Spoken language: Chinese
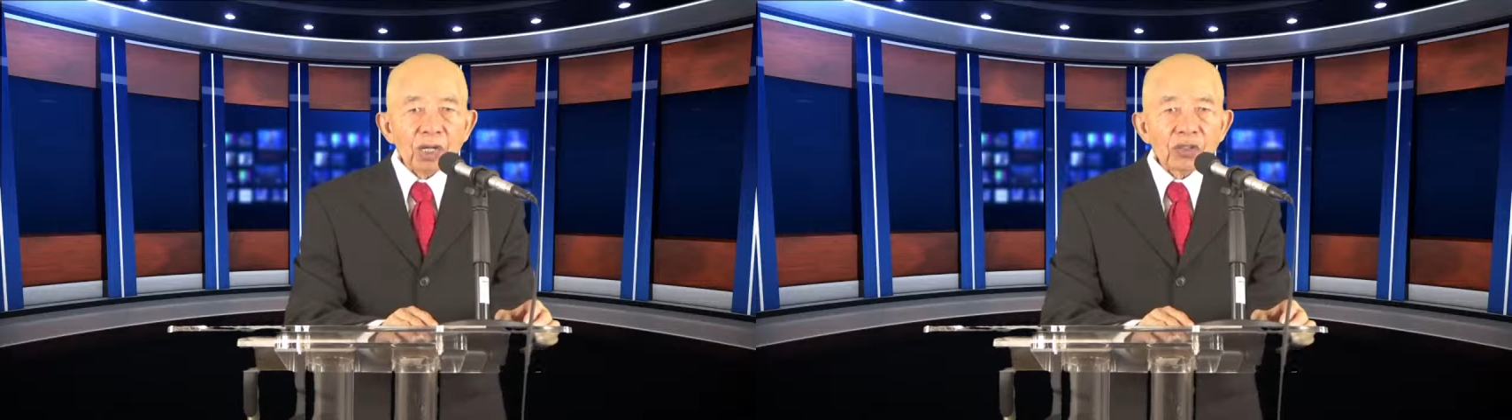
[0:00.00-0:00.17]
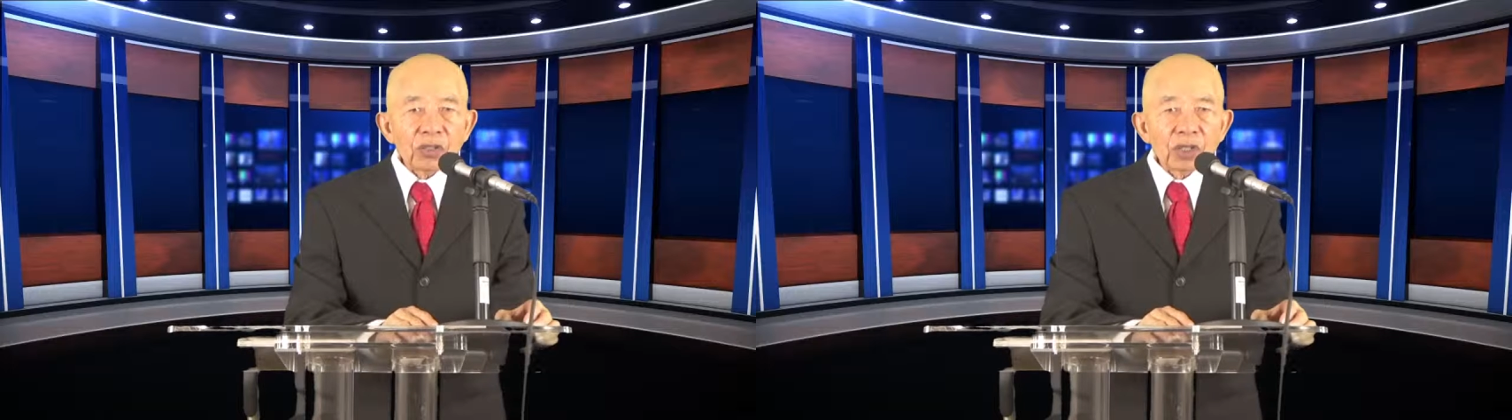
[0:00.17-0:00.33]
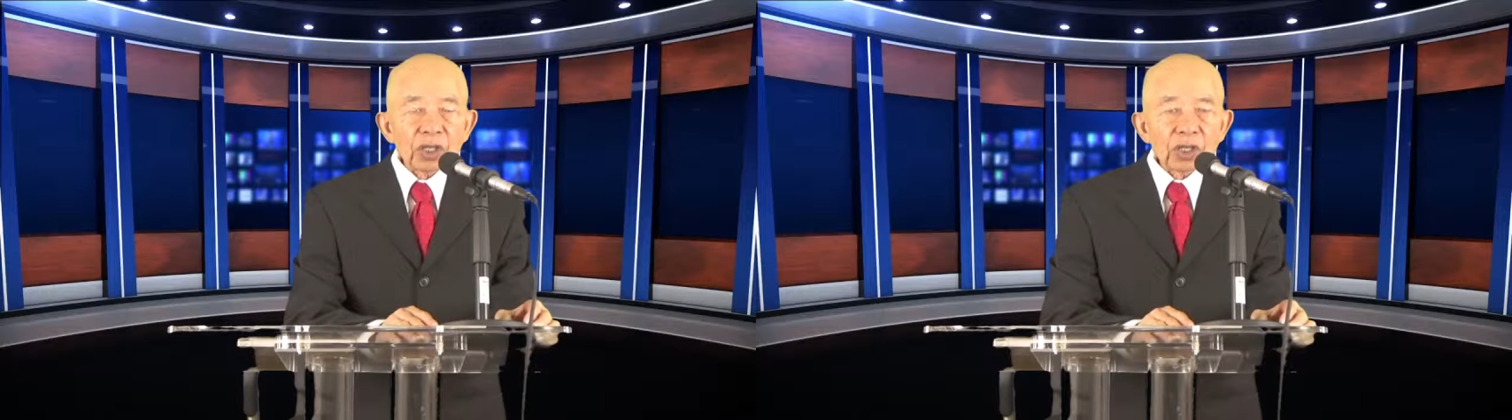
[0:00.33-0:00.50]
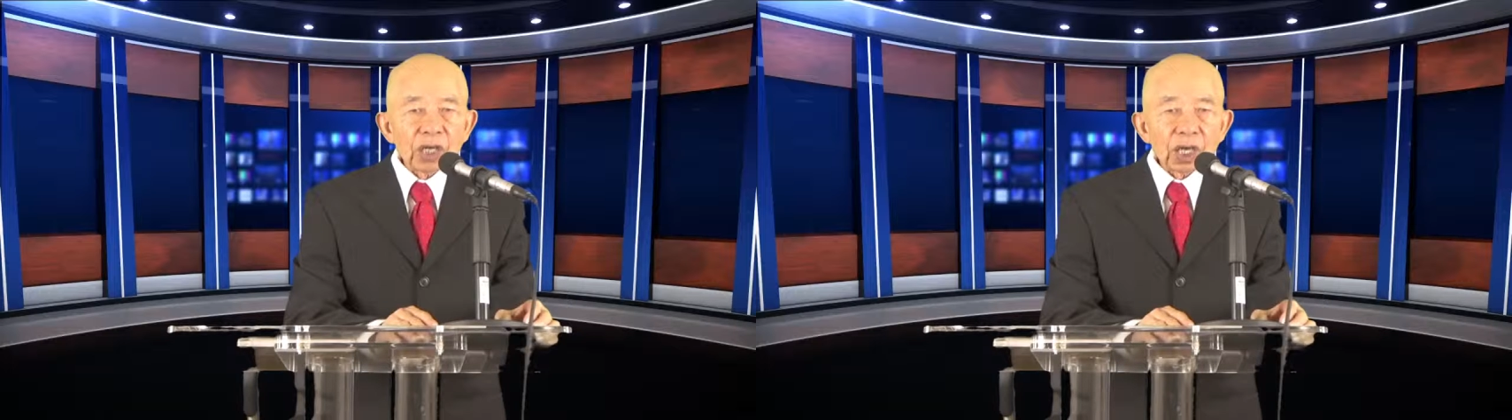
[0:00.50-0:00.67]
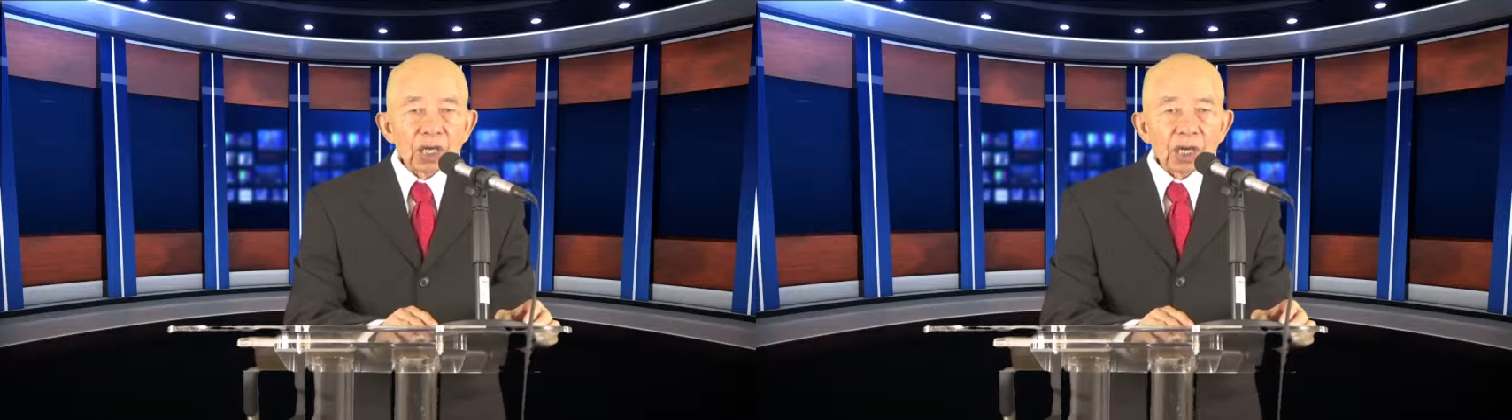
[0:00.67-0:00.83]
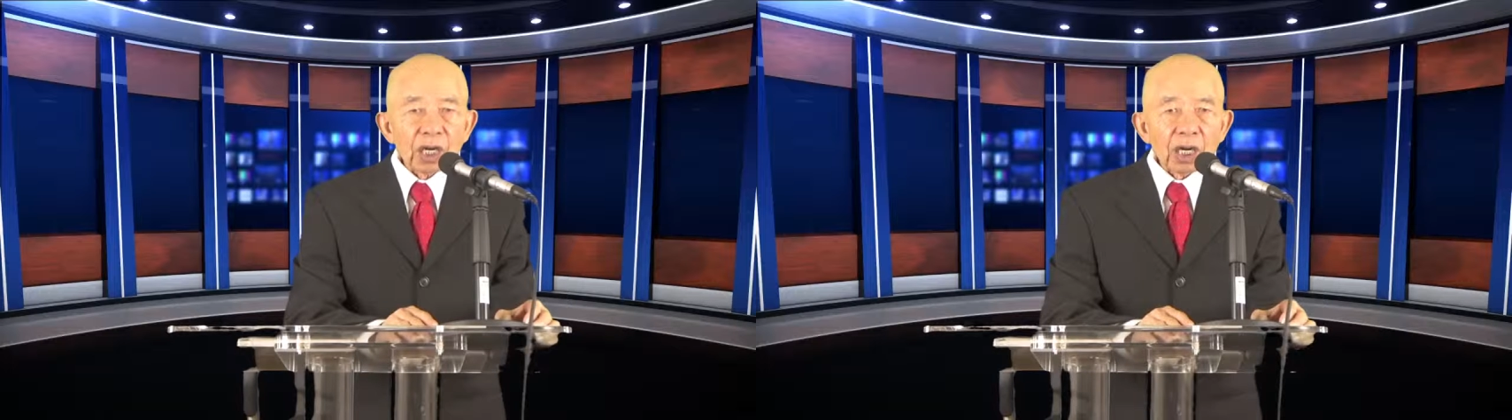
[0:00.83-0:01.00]
是那
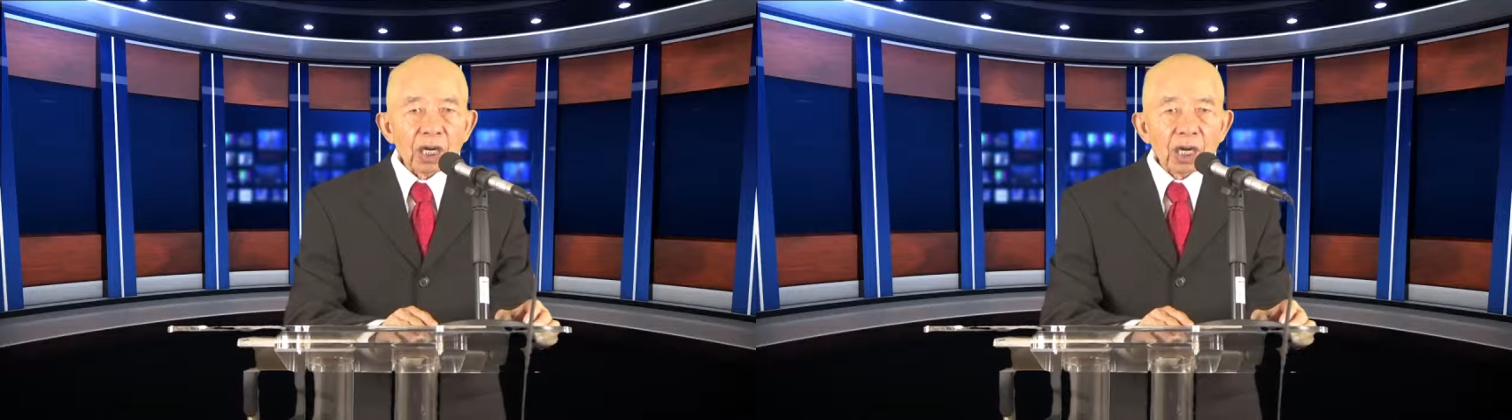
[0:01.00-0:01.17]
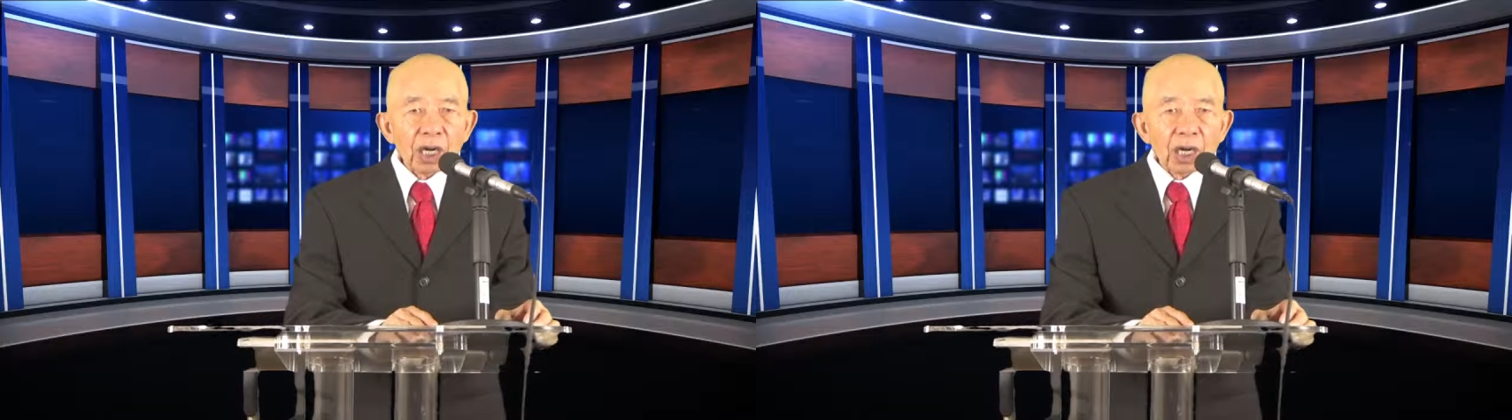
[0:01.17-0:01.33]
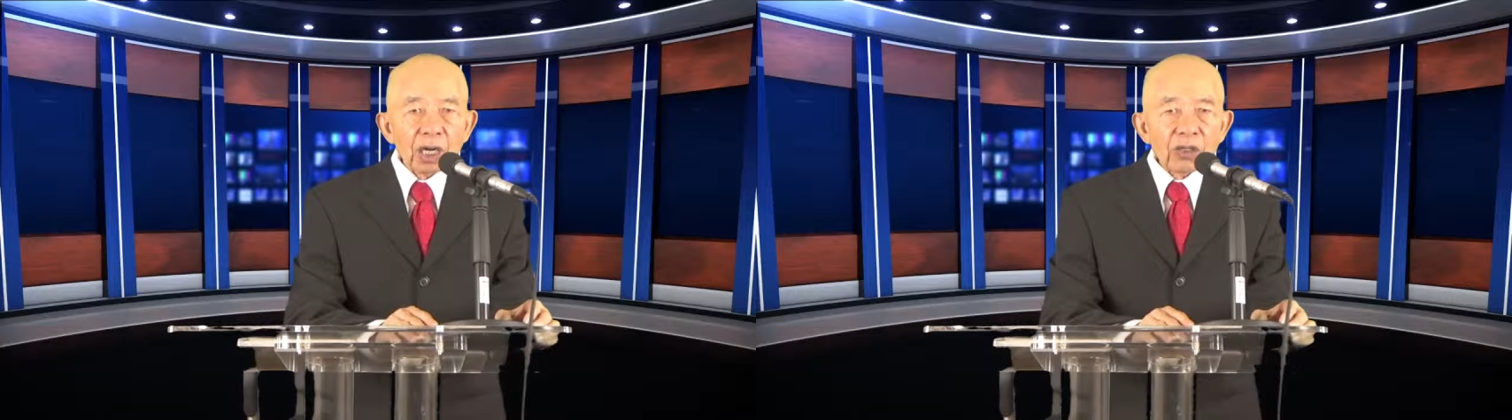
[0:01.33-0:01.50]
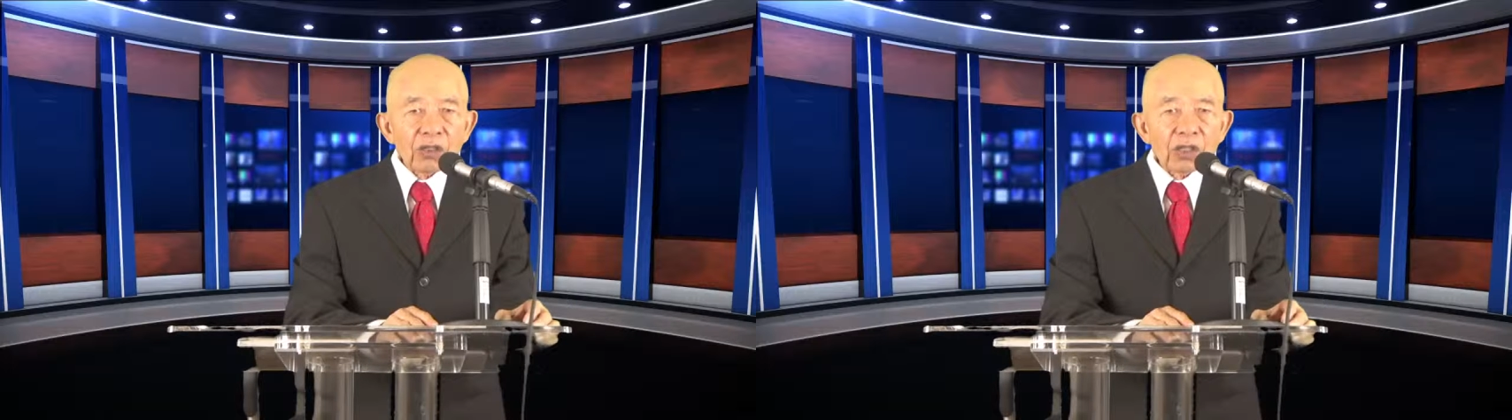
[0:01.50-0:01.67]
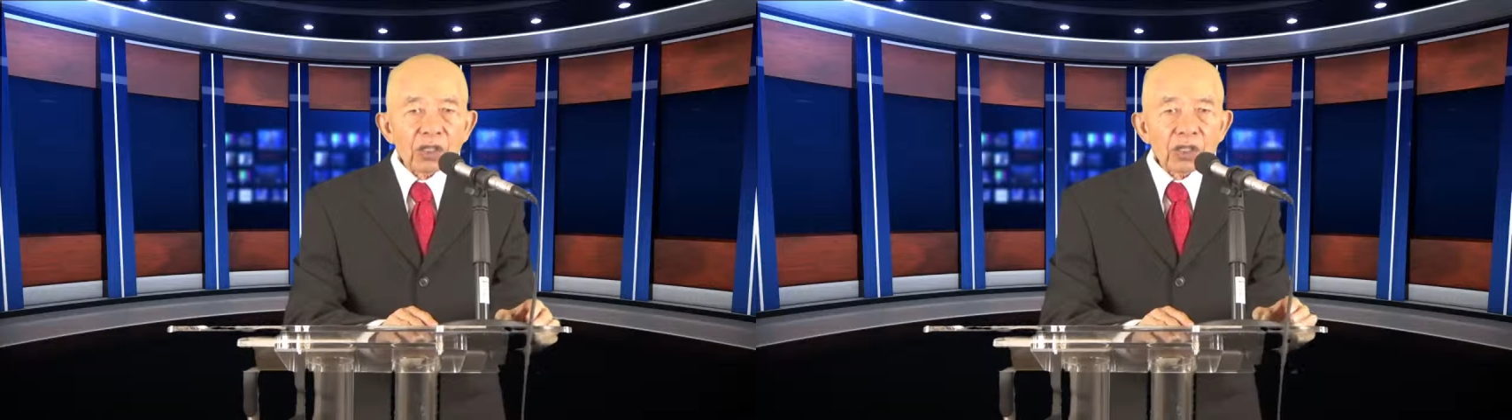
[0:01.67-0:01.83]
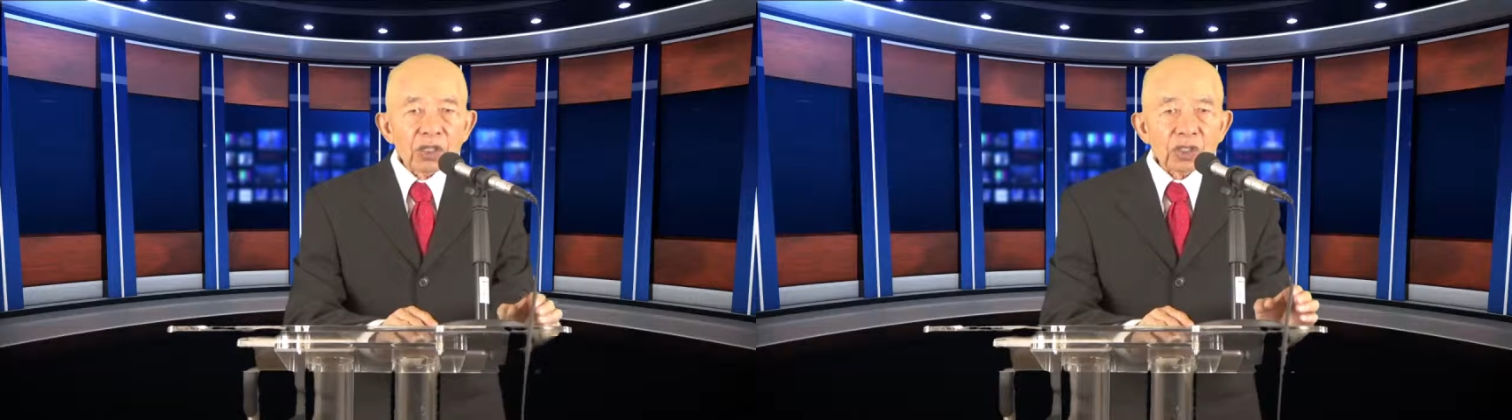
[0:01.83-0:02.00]
个
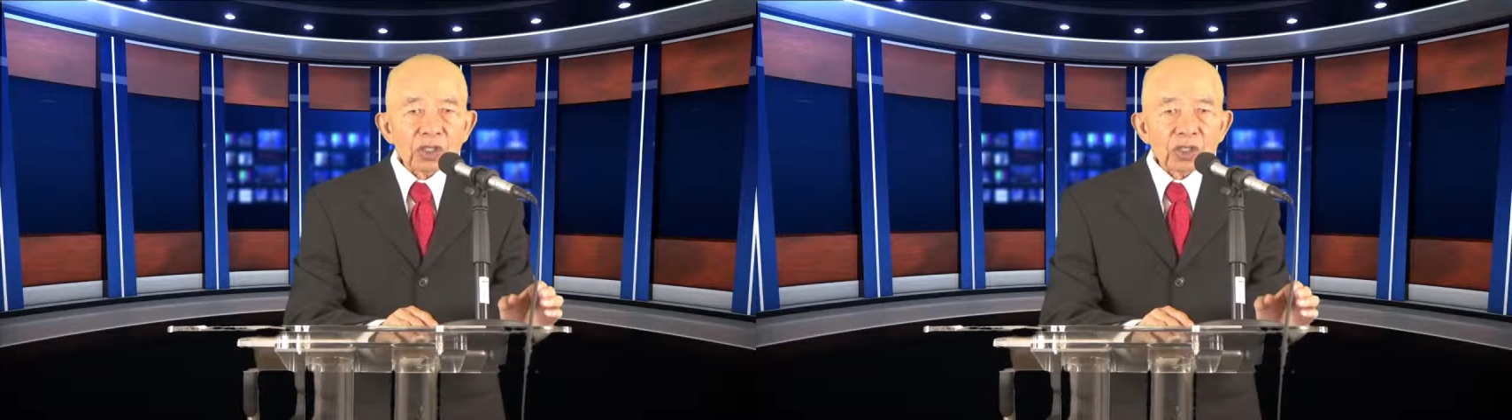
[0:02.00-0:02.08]
是